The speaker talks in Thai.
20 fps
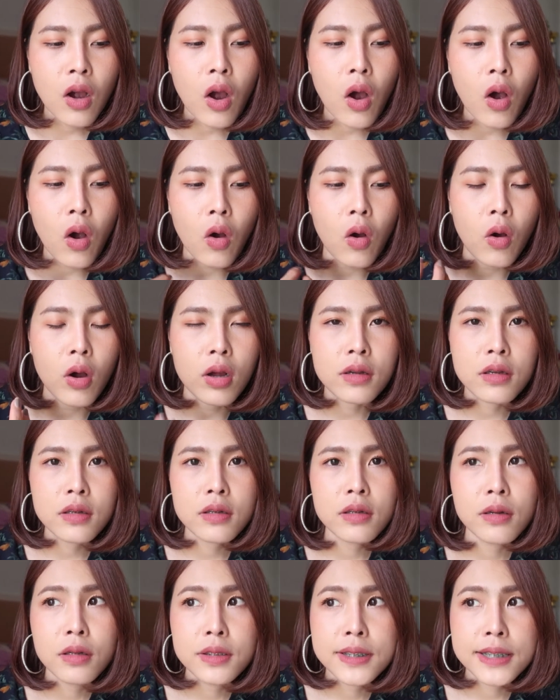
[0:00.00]
ของ
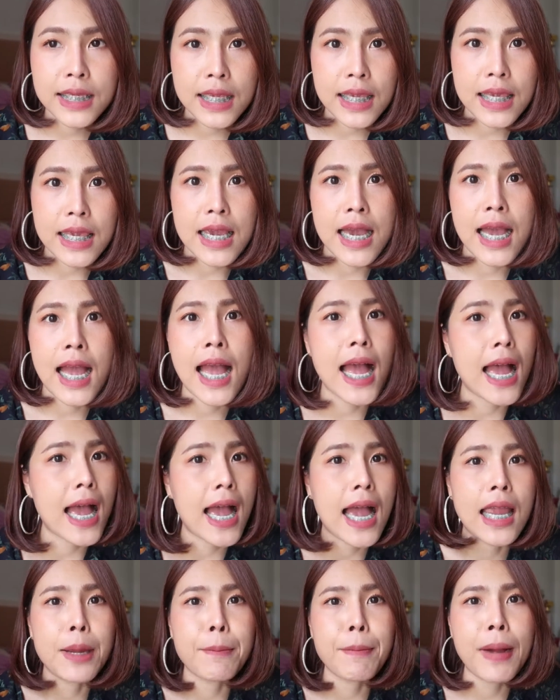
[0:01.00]
เสีย
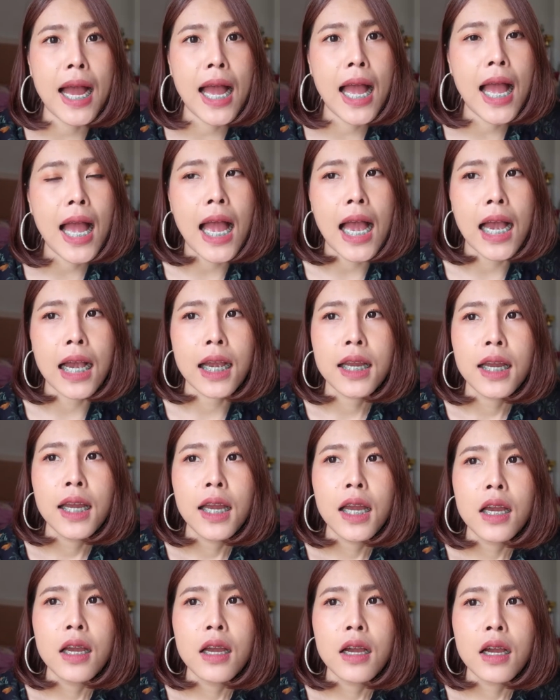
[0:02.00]
หายมาก
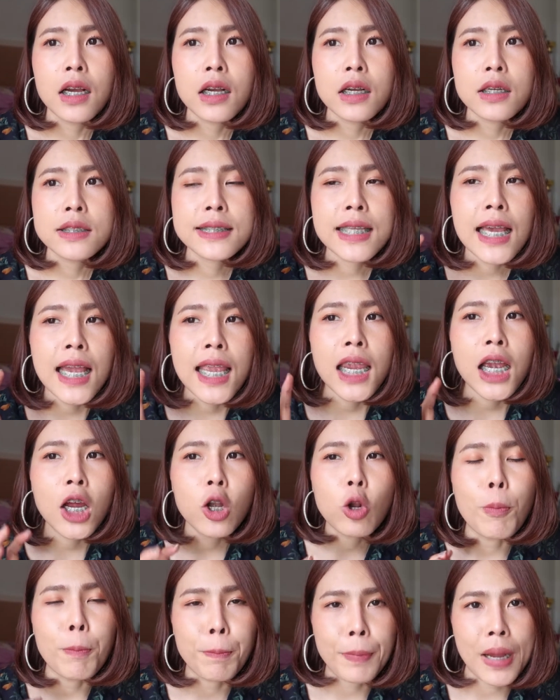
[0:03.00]
ไส้ข
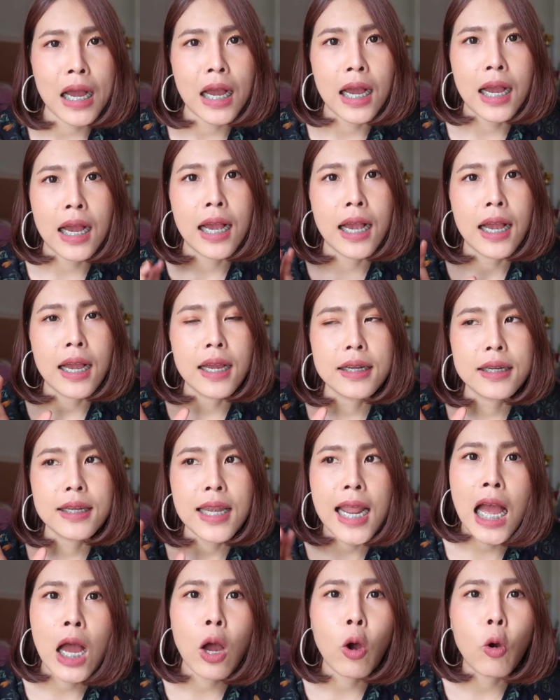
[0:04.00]
นมปัง
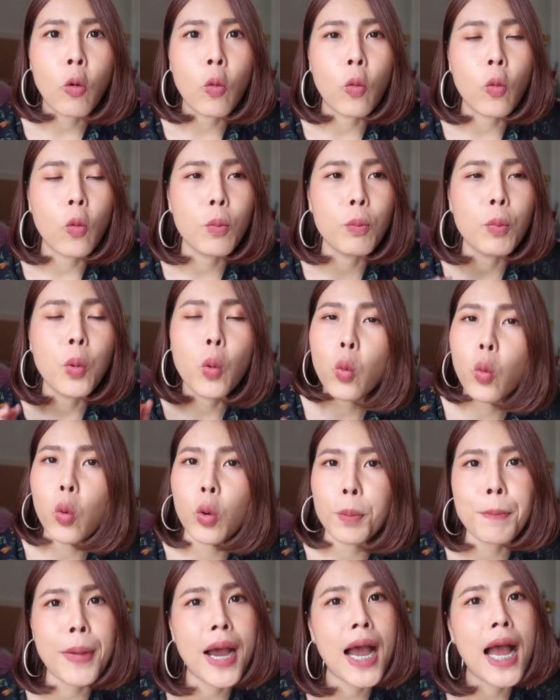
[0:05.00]
เน่าบู
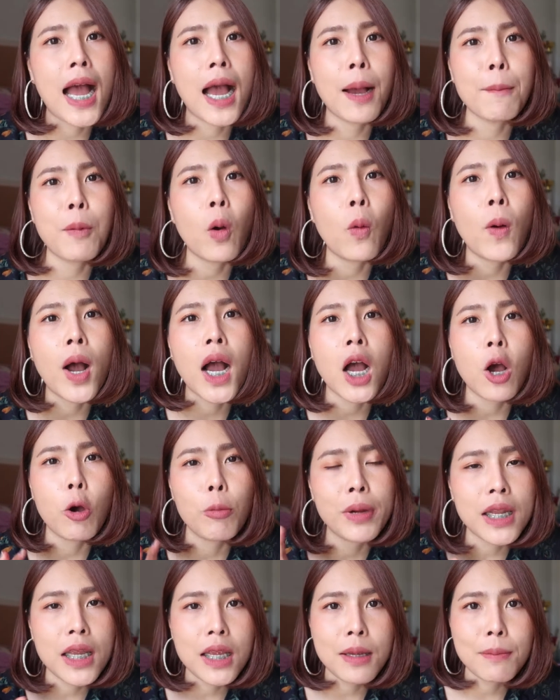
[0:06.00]
ดบ้างเพราะว่าเขา
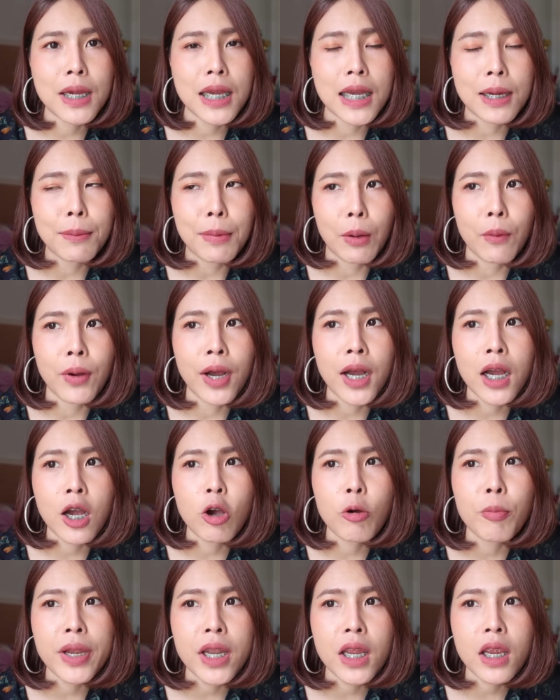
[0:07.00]
ไม่ได้มาแบบว่า
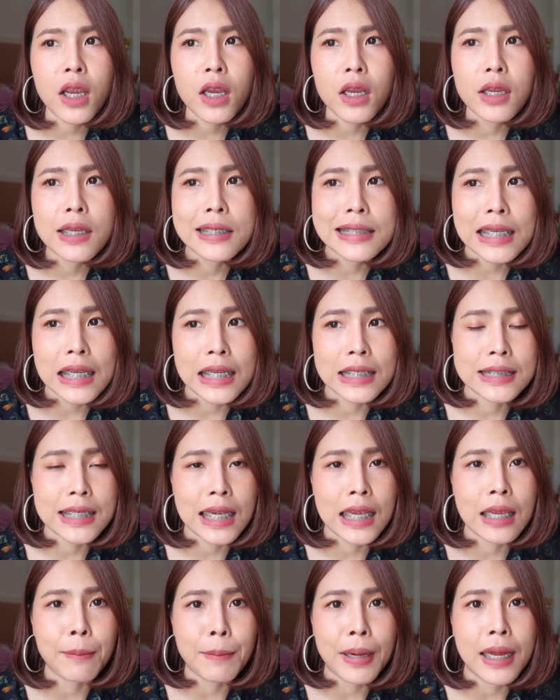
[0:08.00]
เขาไม่ได้ใส่ใจ
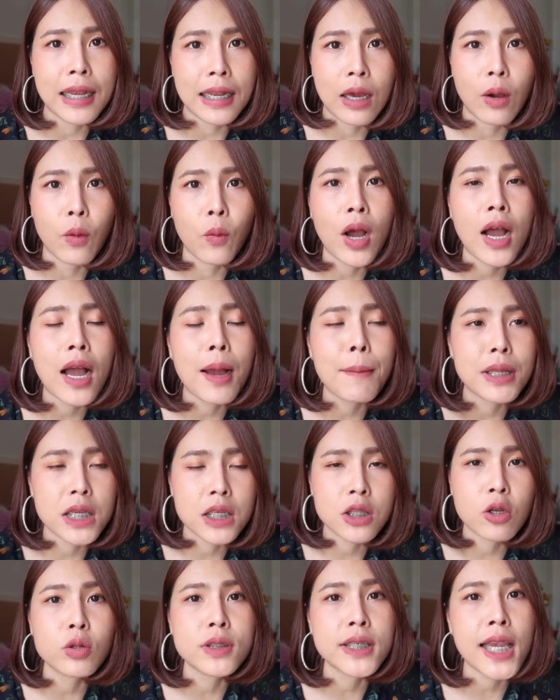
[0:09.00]
มันอะว่ามัน
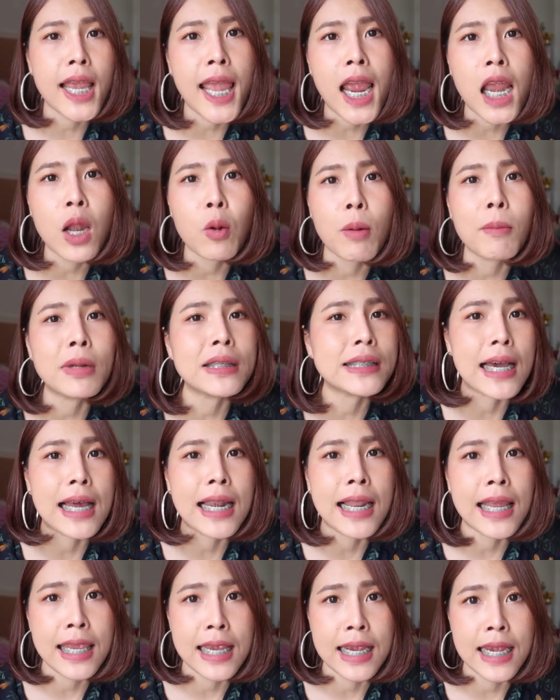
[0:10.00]
จะต้องแช่หรือว่ามันจะ
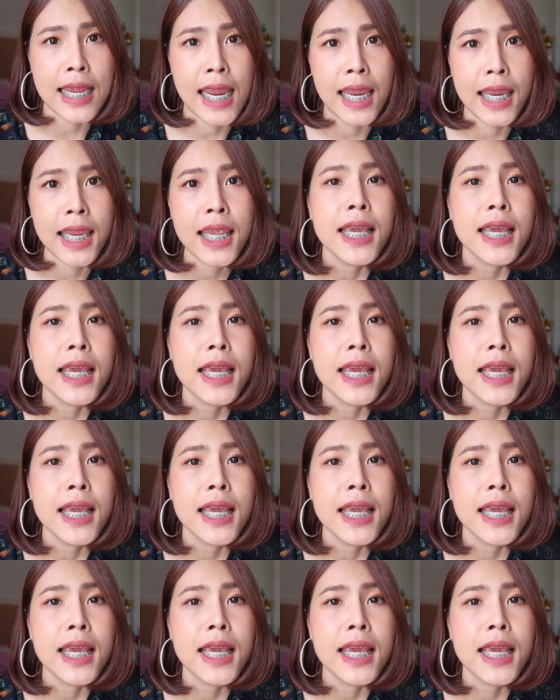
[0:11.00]
อะไรยังไง